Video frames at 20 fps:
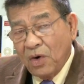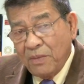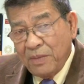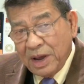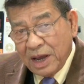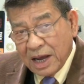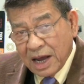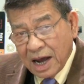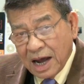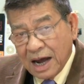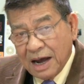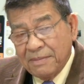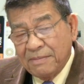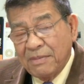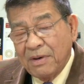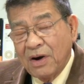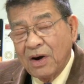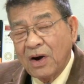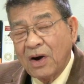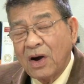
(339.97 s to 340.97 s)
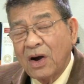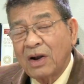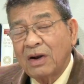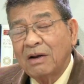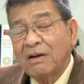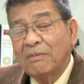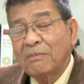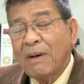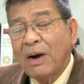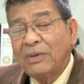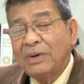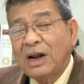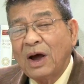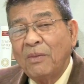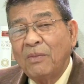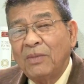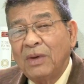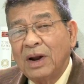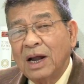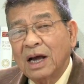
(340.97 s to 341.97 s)
khu mình ở mà họ báo
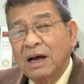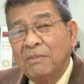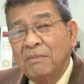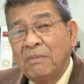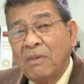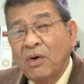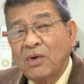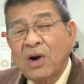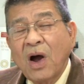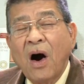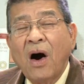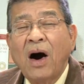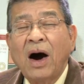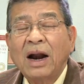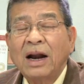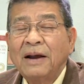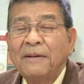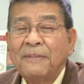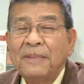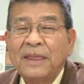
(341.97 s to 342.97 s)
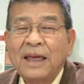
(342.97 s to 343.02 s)
động là màu đỏ đó,